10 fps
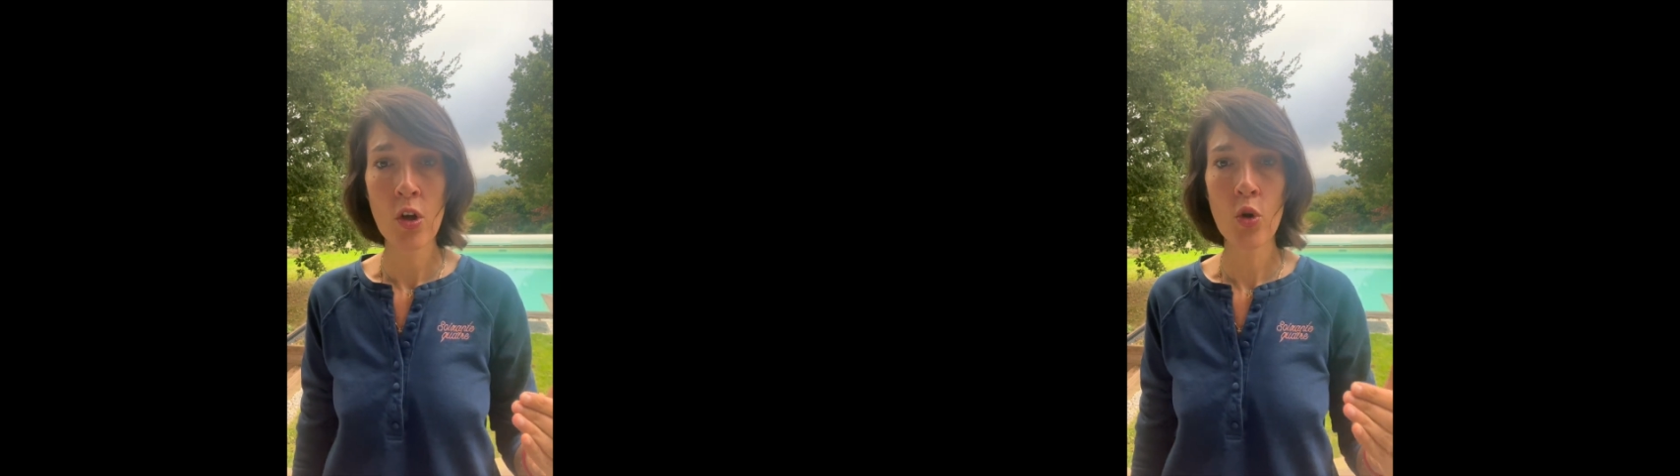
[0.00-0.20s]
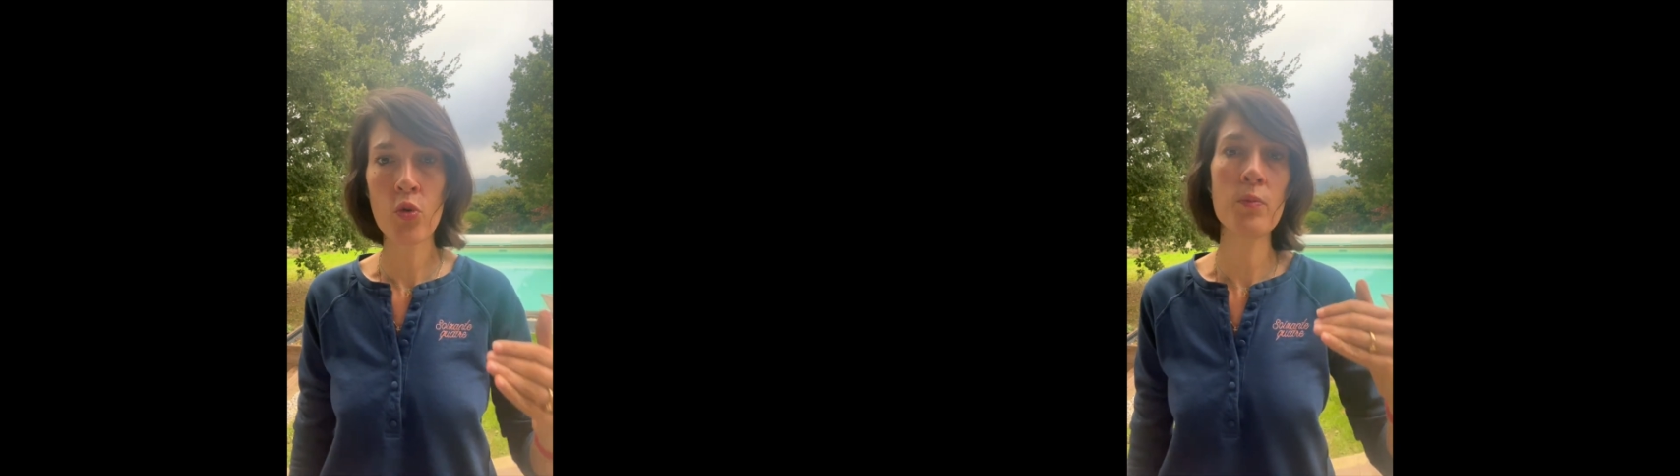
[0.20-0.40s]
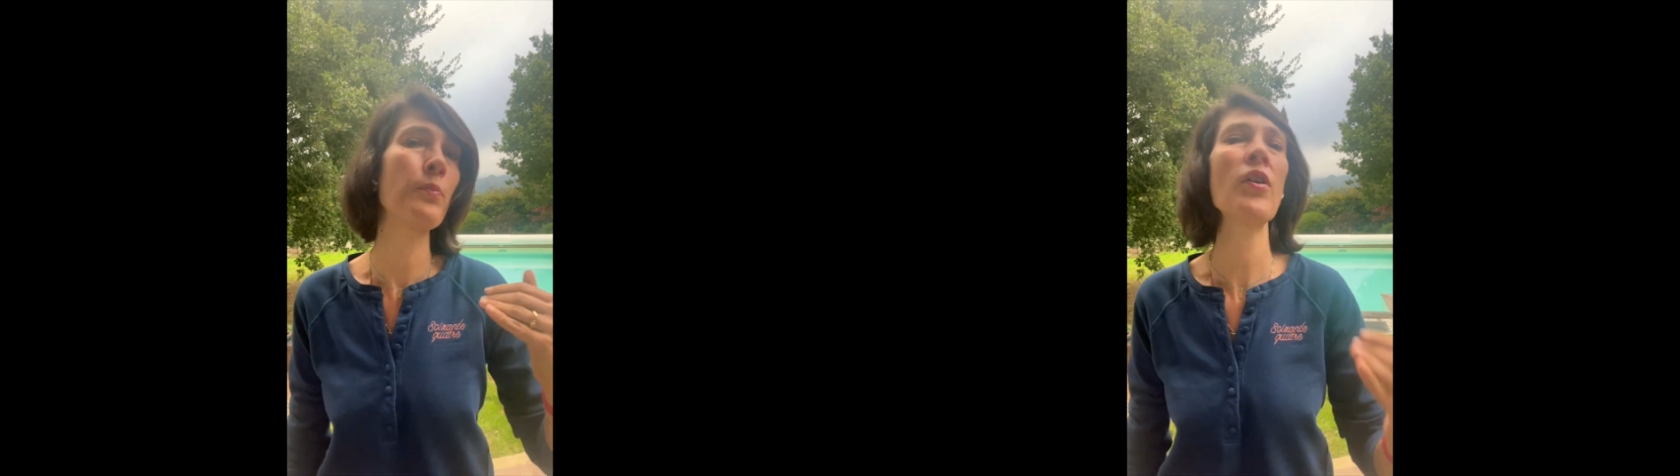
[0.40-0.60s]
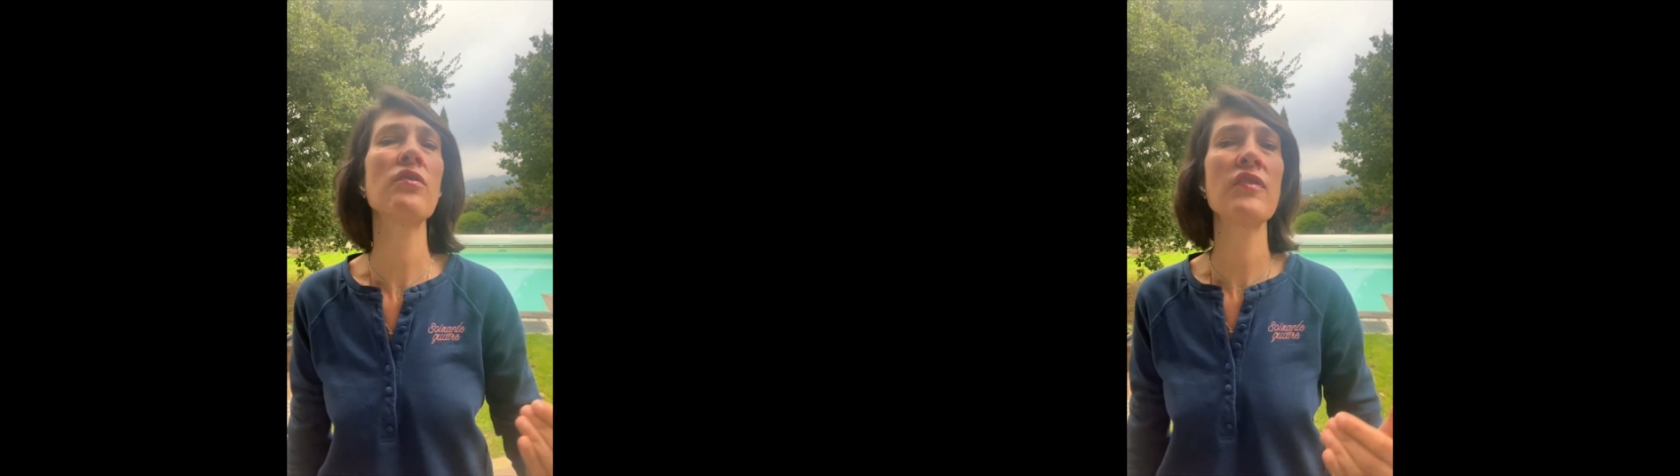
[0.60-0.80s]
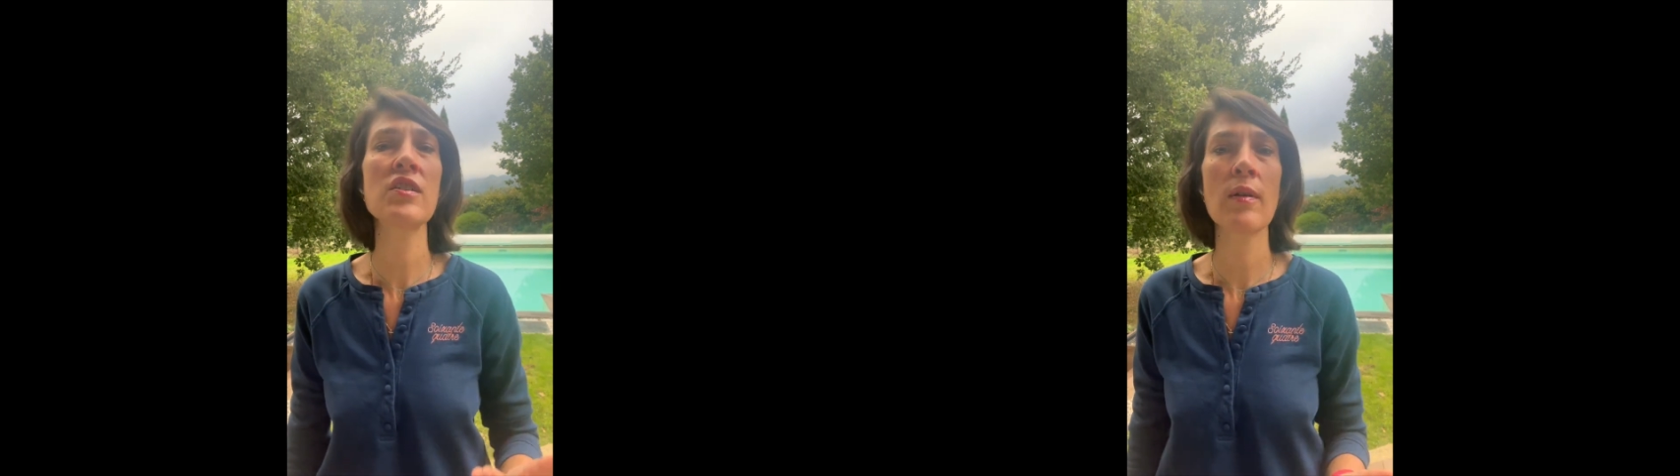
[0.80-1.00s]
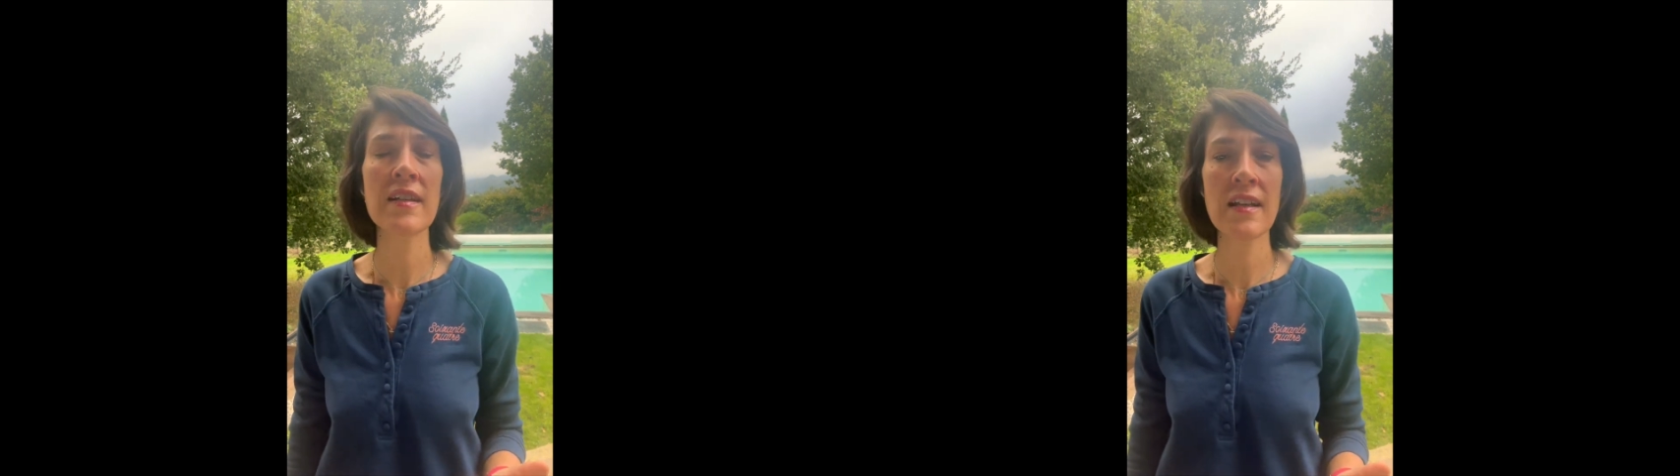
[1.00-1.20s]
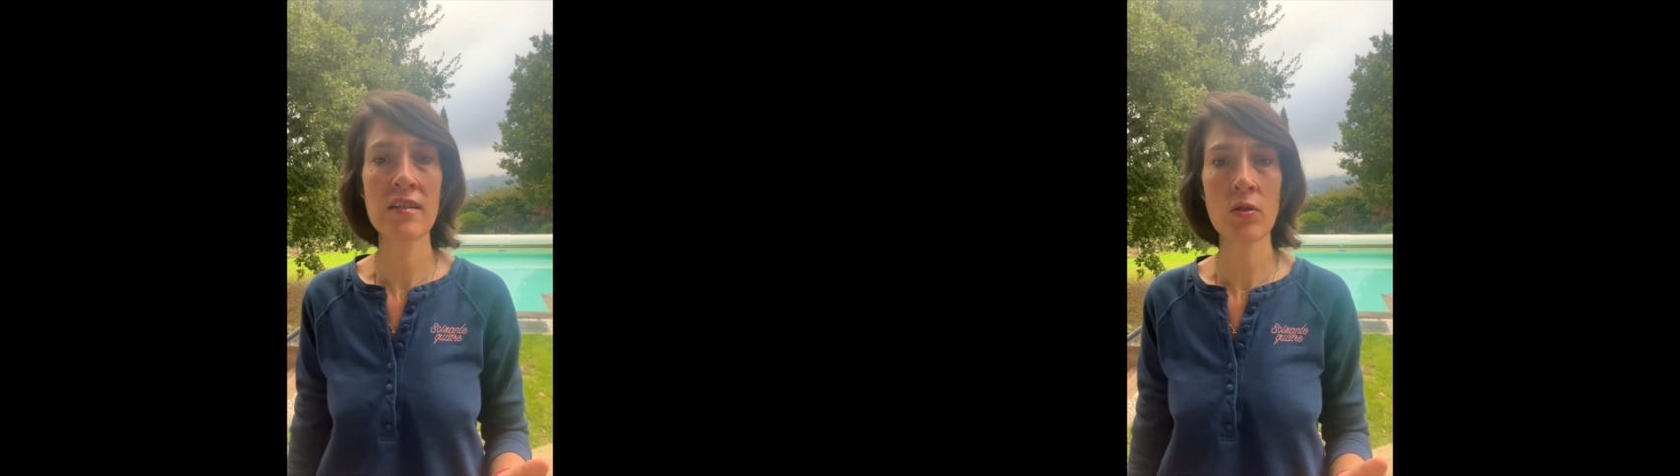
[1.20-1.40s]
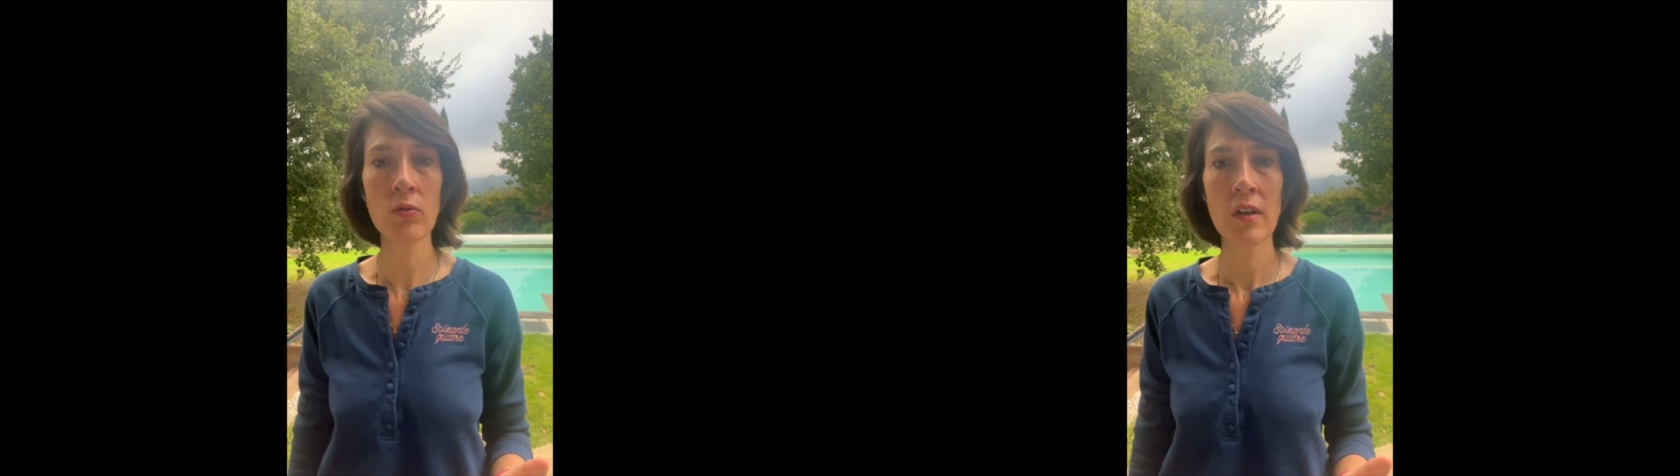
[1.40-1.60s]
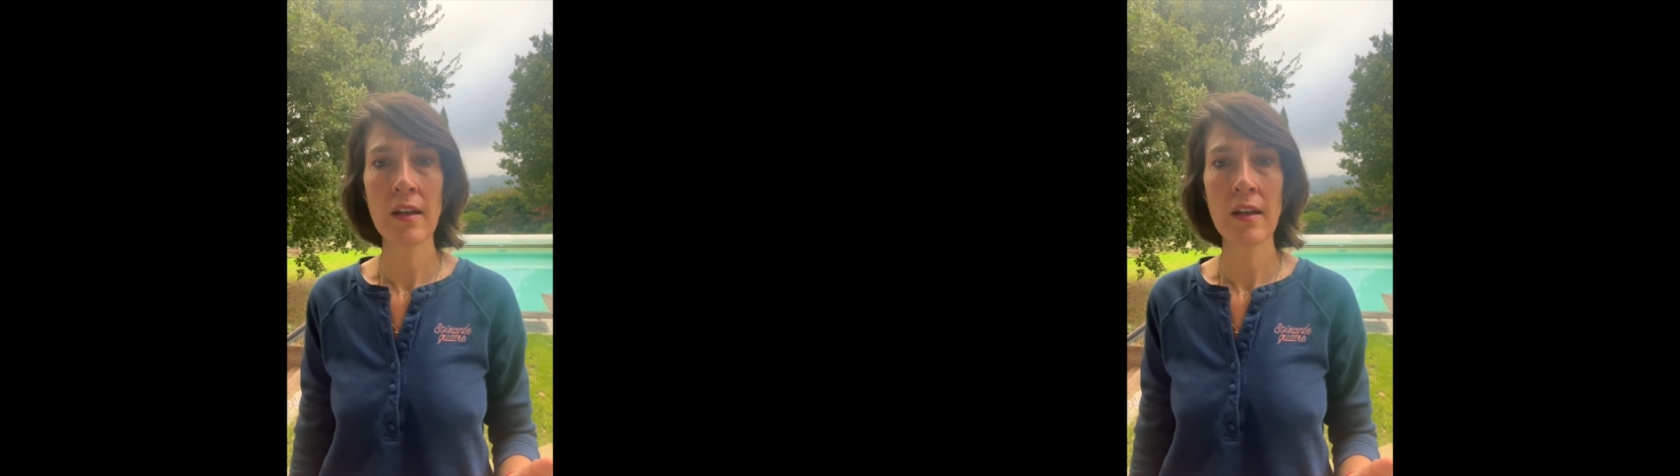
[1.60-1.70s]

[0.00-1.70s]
une bonne visualisation,